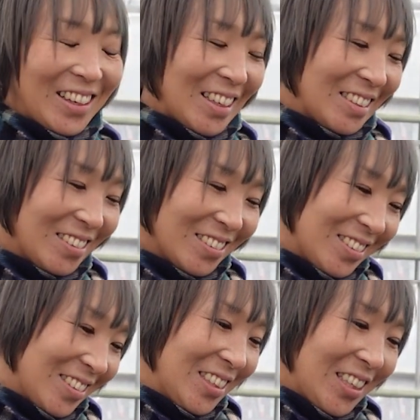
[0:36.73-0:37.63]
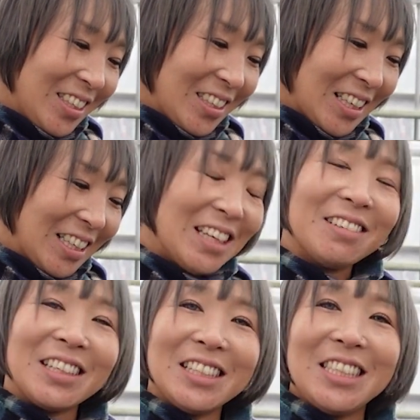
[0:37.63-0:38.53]
あれだよ
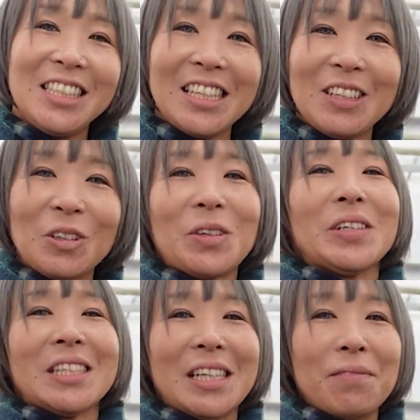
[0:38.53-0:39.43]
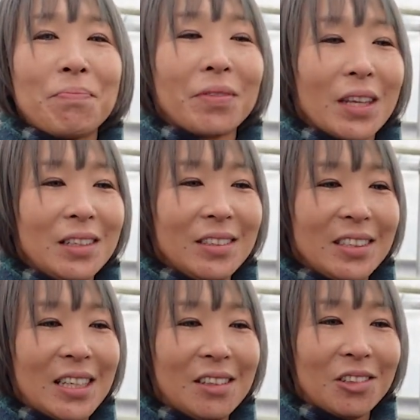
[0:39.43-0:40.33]
ね、小さい時はさ、
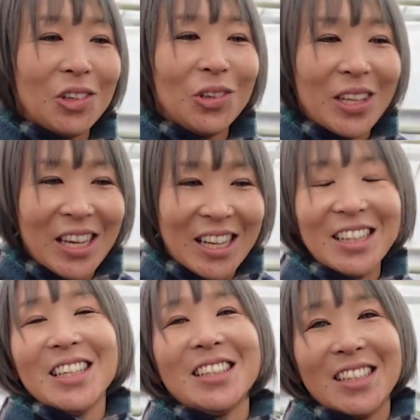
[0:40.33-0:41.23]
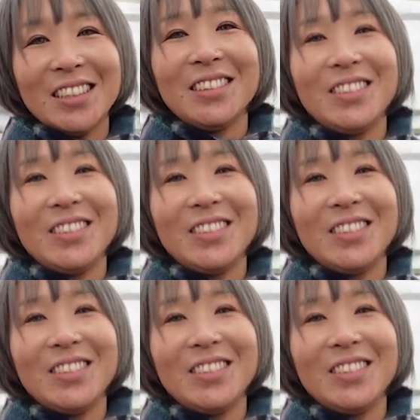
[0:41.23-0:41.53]
兄弟間でさ。